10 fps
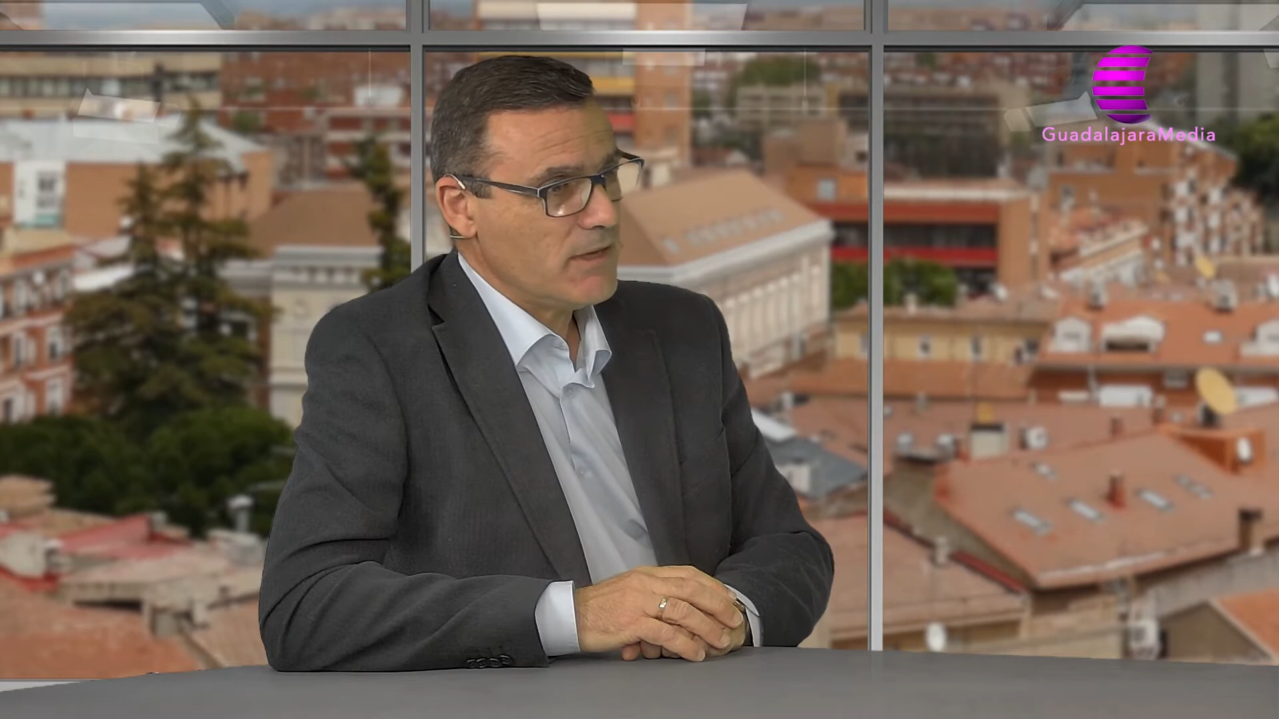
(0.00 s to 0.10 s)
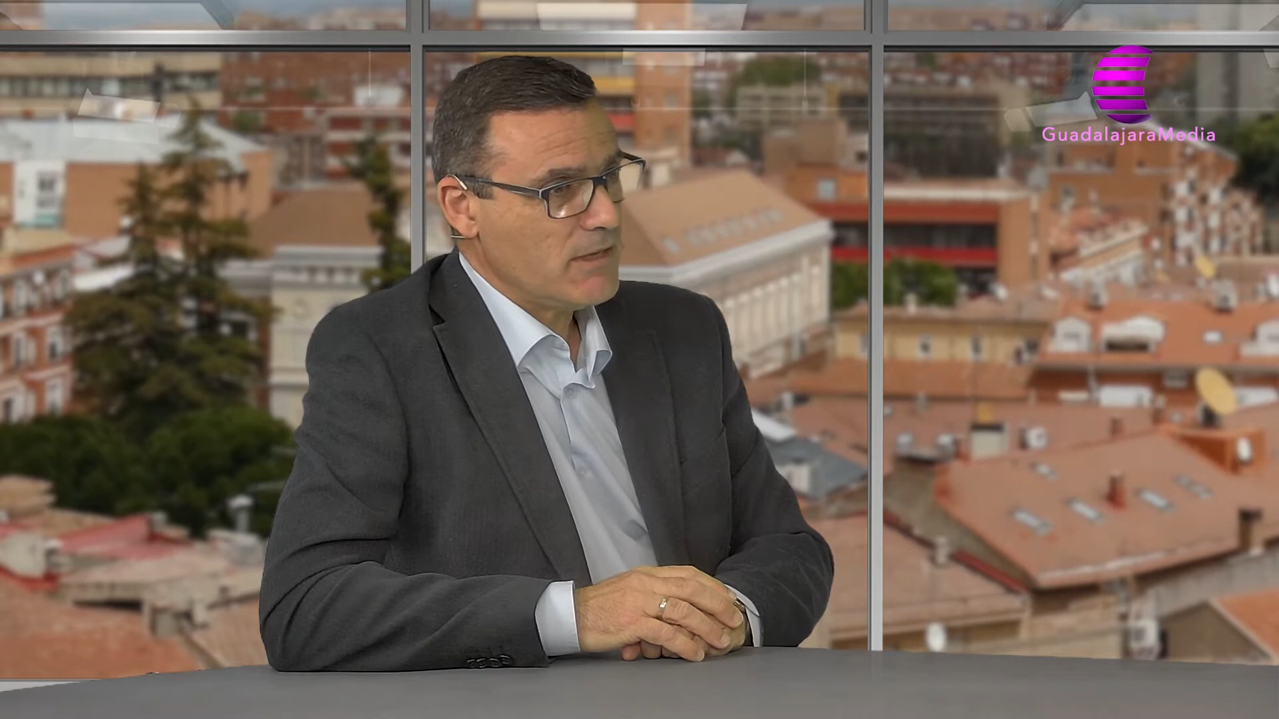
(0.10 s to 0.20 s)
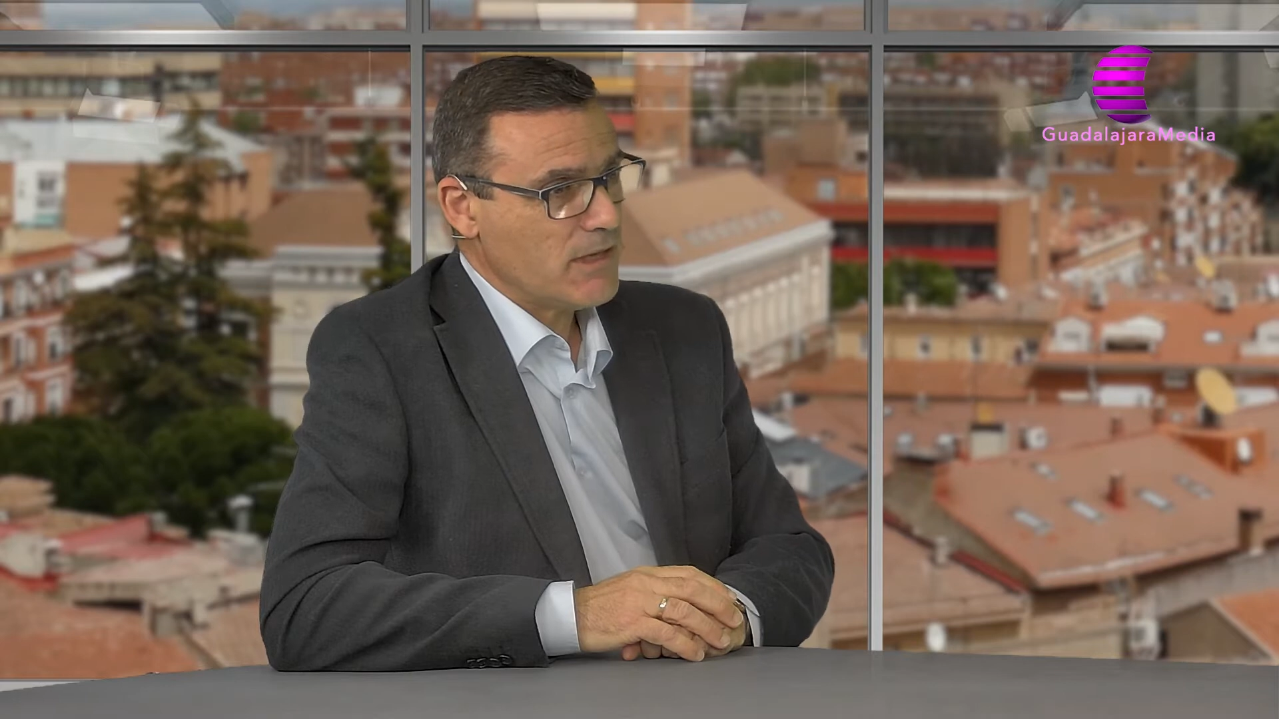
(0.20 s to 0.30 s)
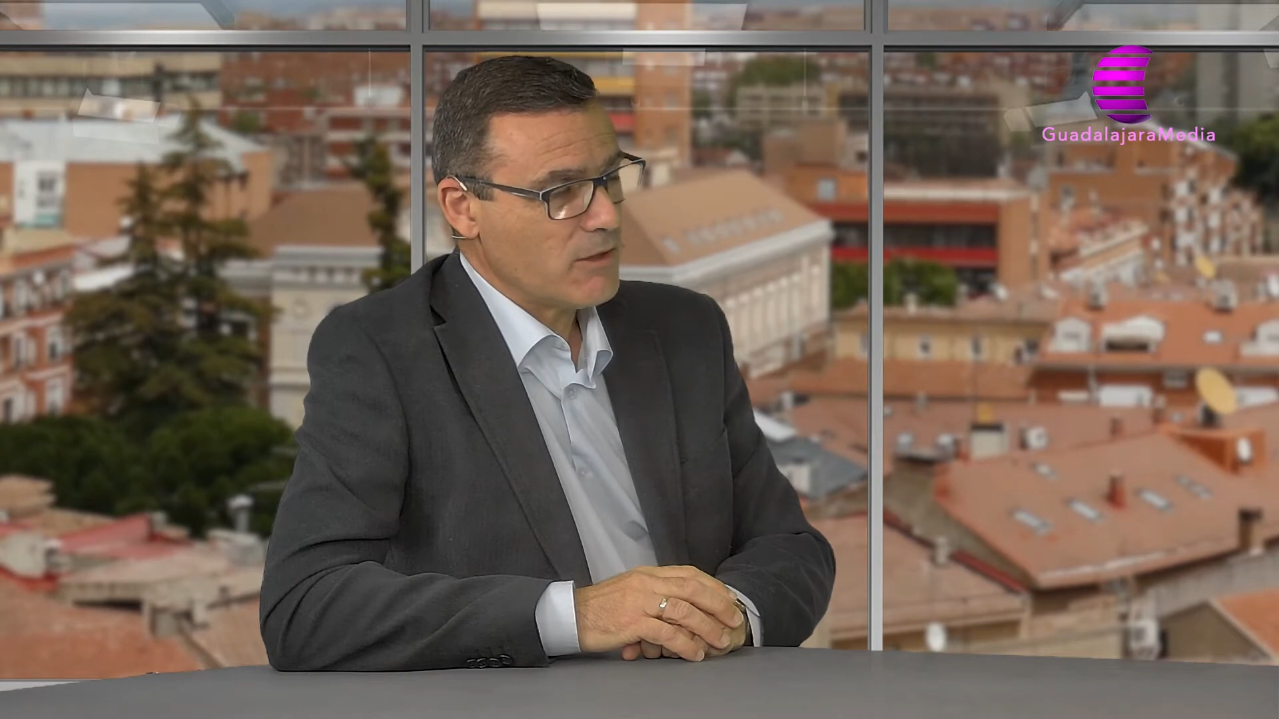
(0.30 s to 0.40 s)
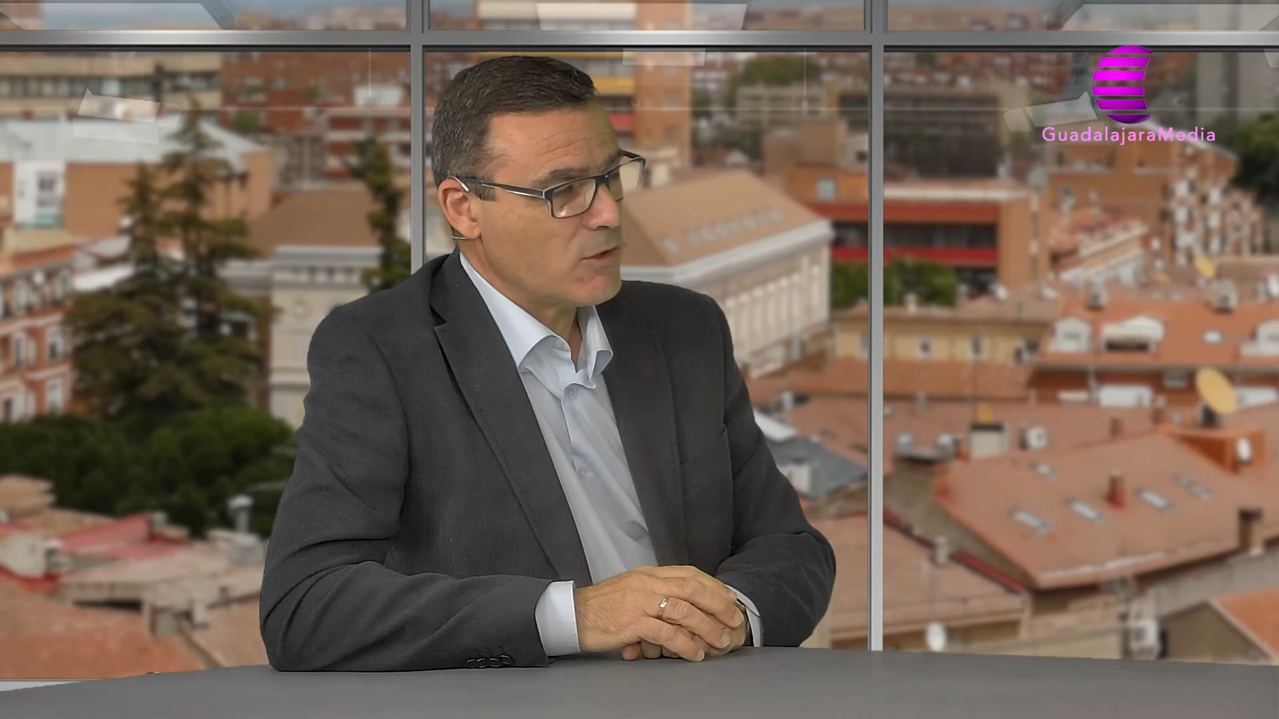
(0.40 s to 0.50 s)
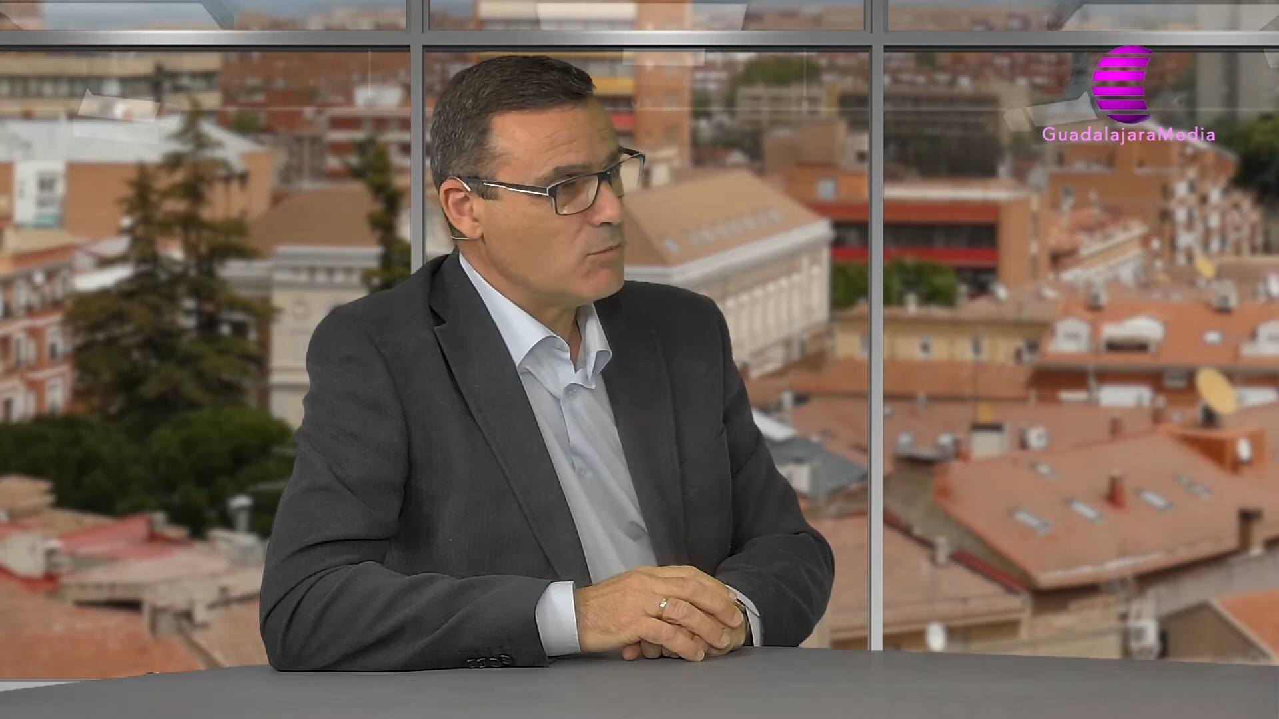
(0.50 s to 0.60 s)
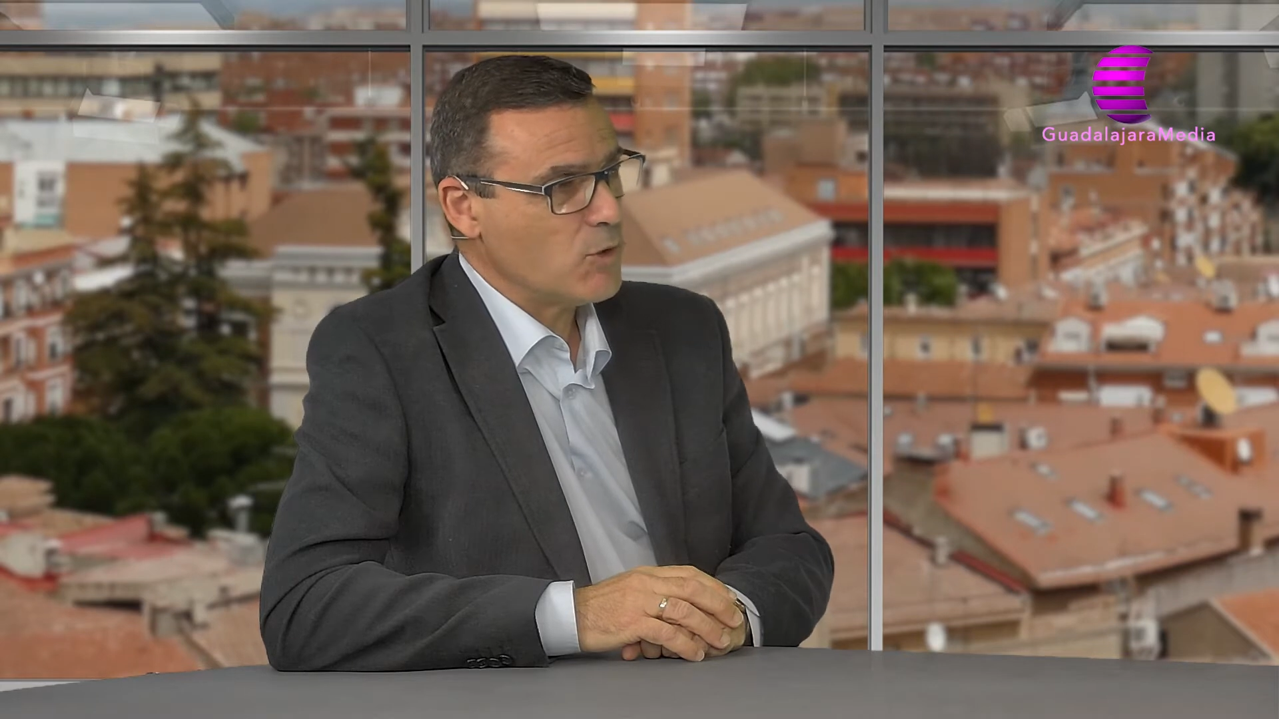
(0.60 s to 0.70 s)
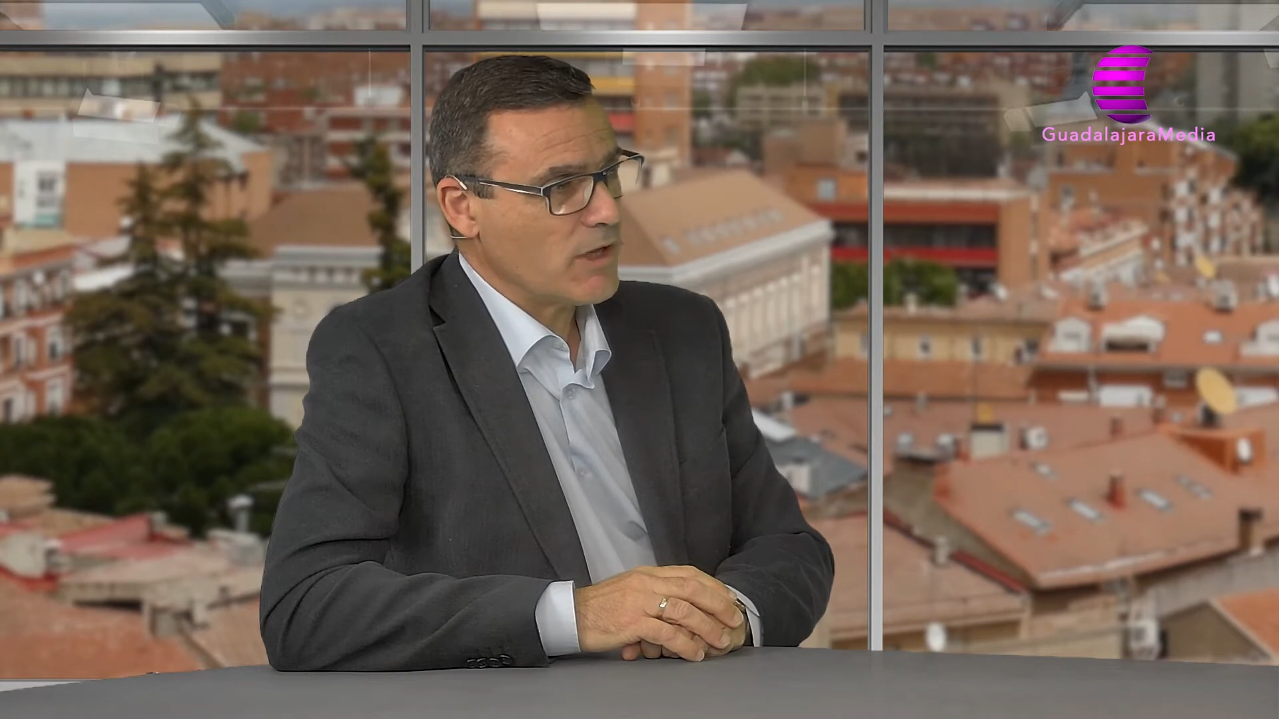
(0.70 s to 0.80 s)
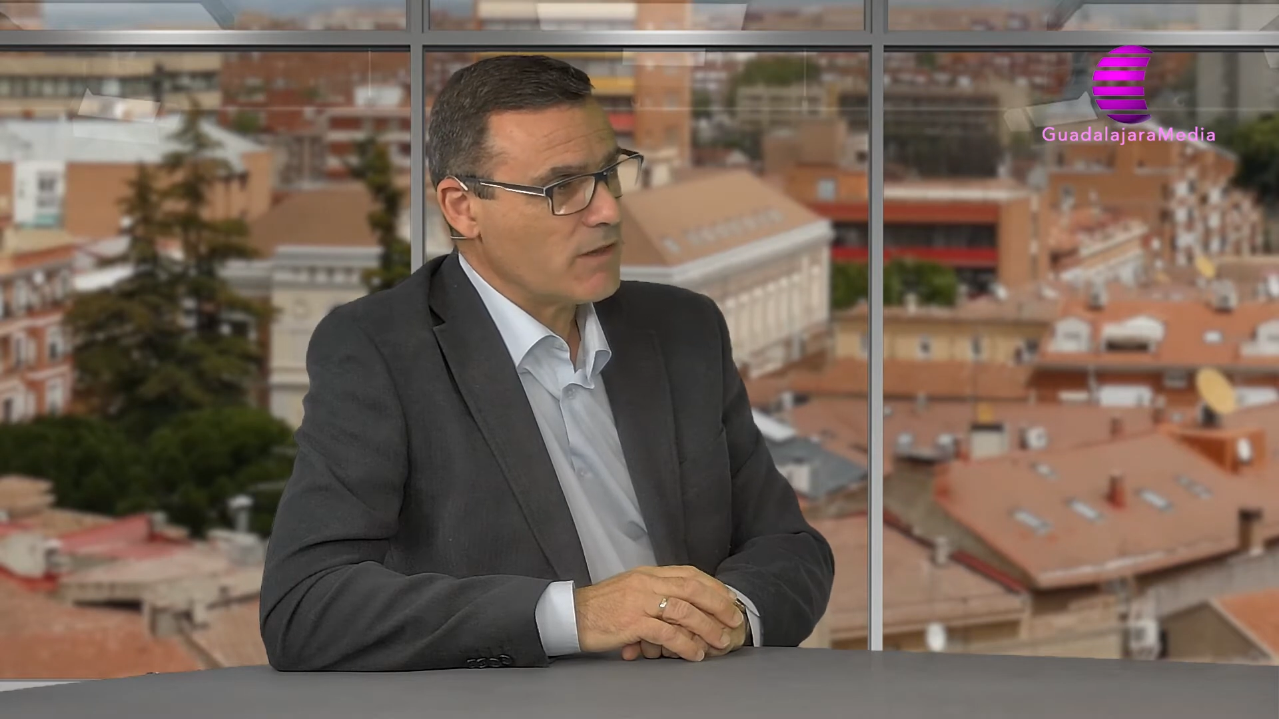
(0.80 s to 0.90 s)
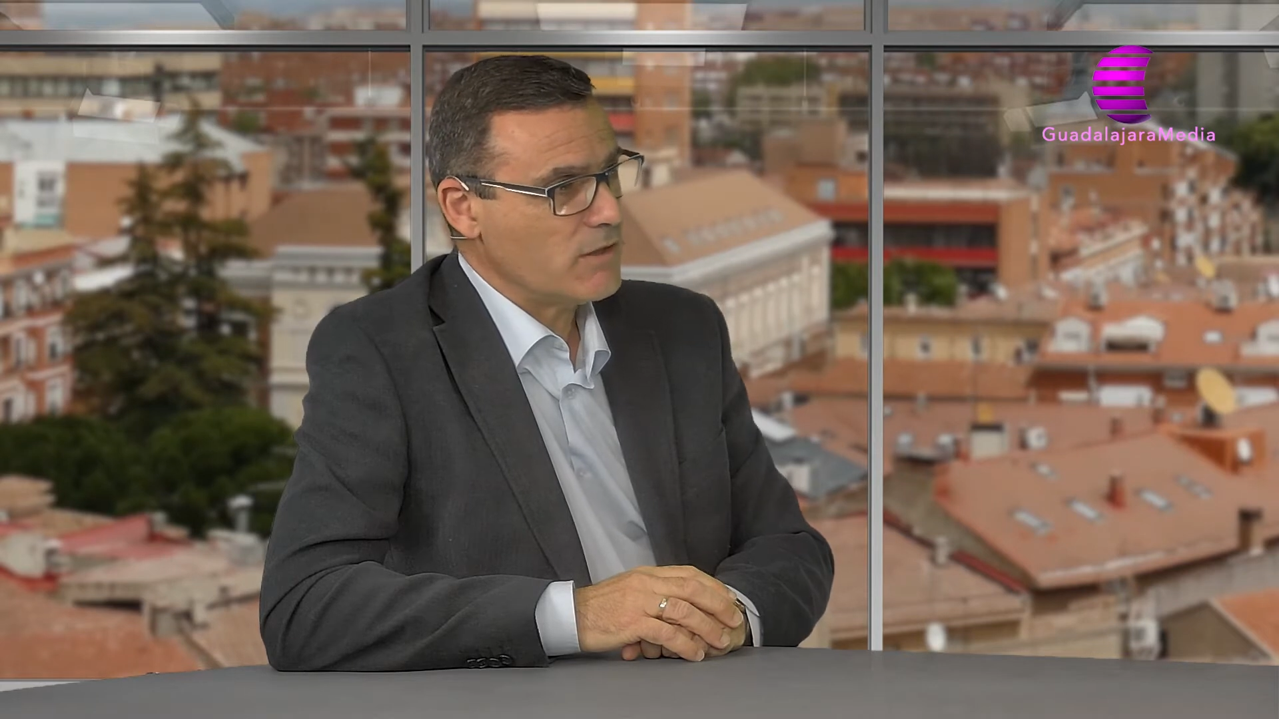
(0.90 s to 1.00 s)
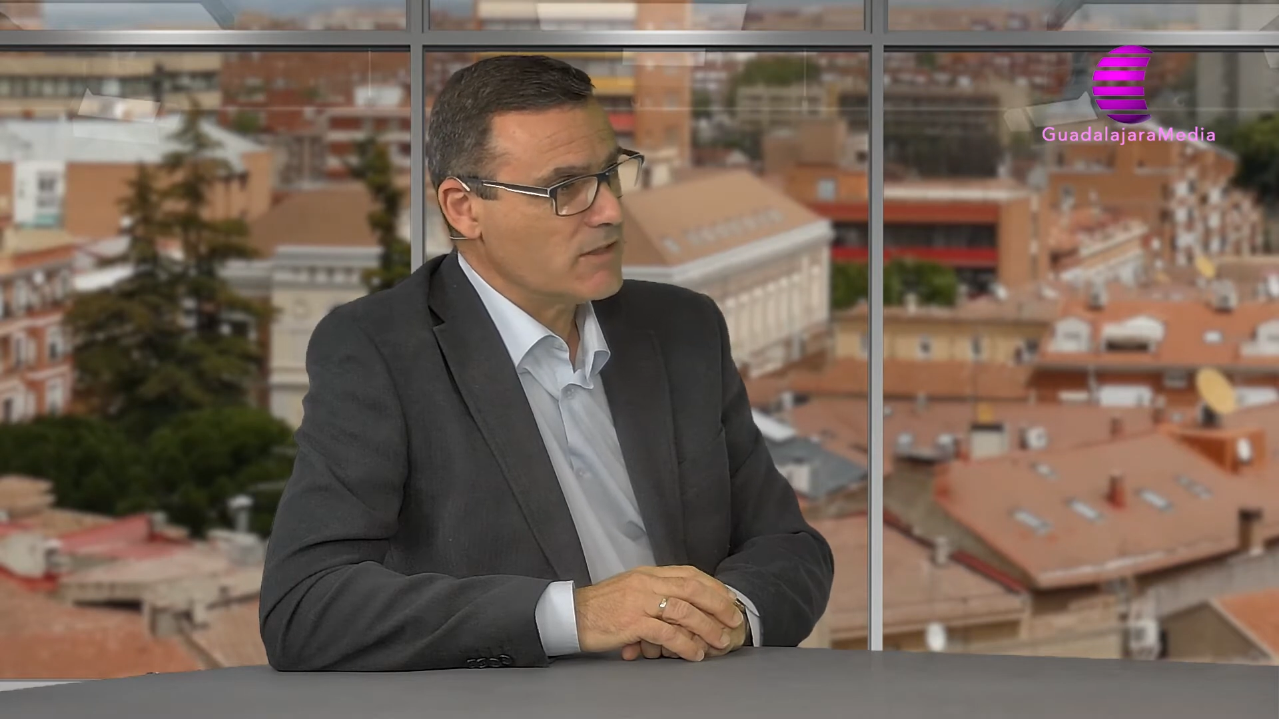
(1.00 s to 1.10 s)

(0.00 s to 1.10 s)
Civil nació con vocación